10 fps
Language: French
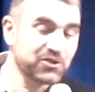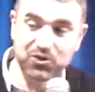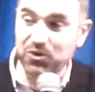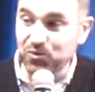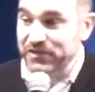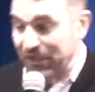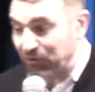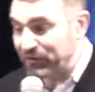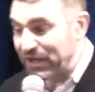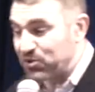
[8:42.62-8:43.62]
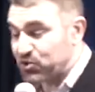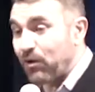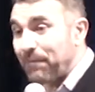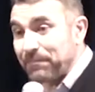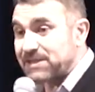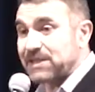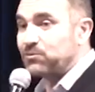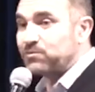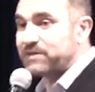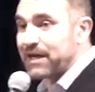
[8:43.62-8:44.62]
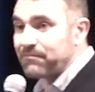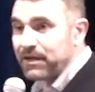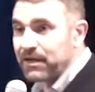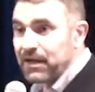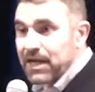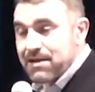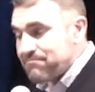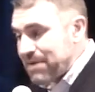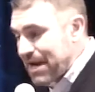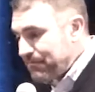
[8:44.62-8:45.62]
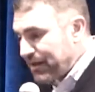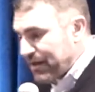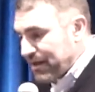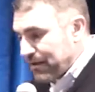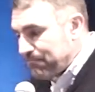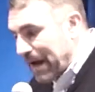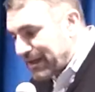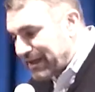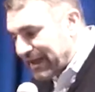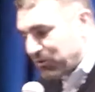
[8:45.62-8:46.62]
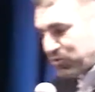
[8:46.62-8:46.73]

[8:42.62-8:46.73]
Dieu nous a donné le choix parce qu'il nous aime et même malgré